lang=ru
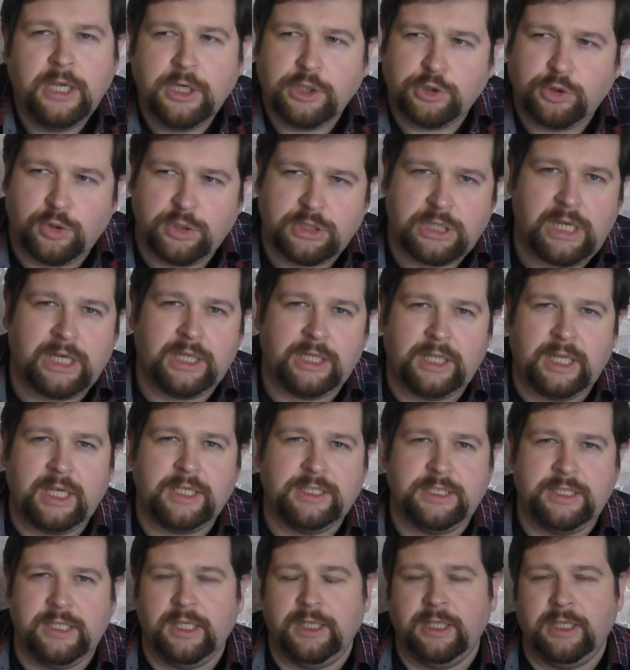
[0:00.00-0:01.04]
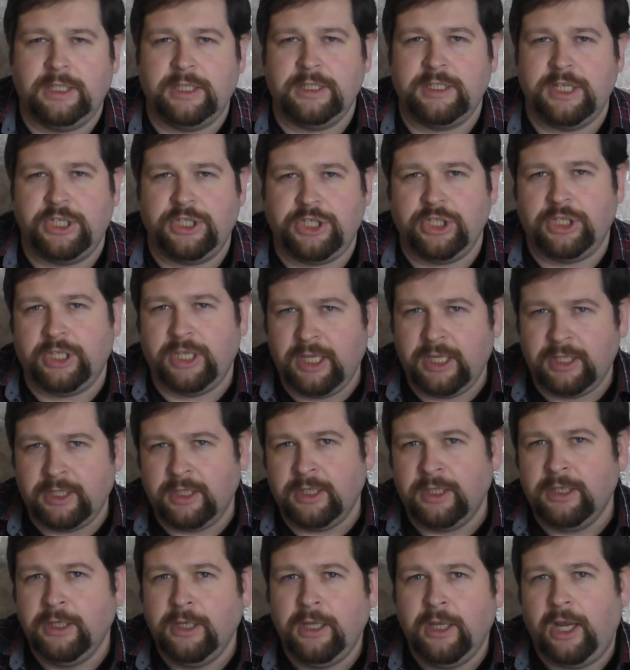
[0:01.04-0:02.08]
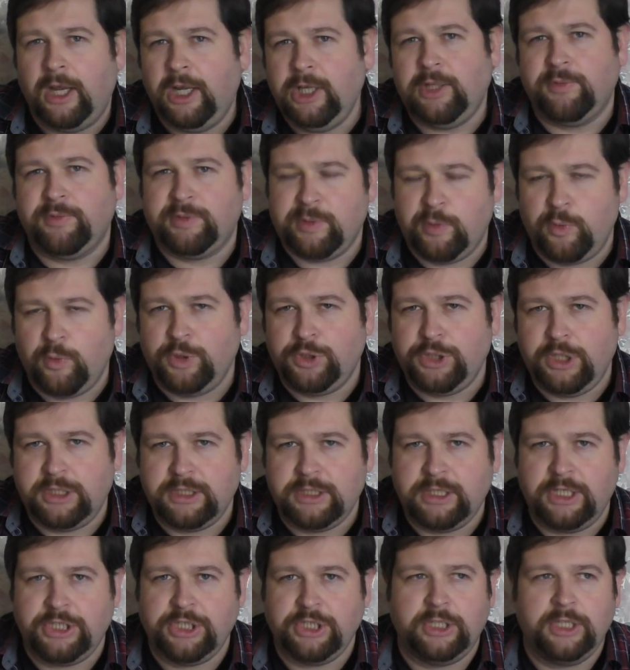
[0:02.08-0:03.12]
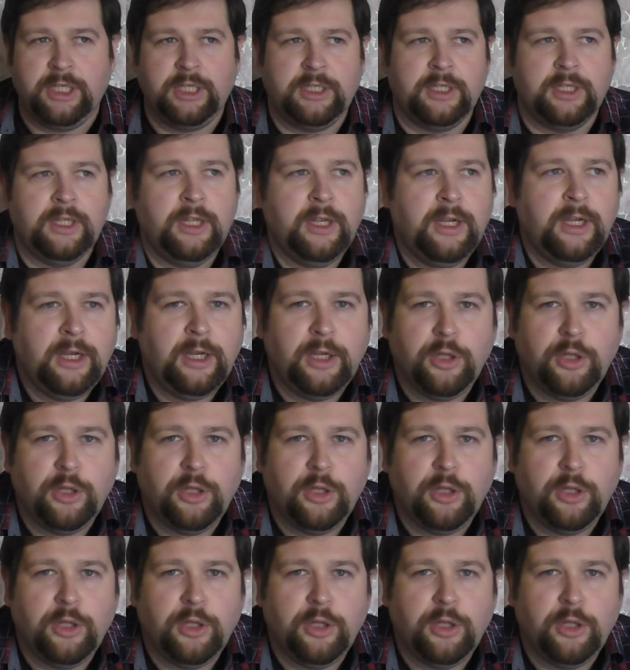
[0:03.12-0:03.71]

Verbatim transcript: что если она так сделала, это значит это, а это в свою очередь значит это.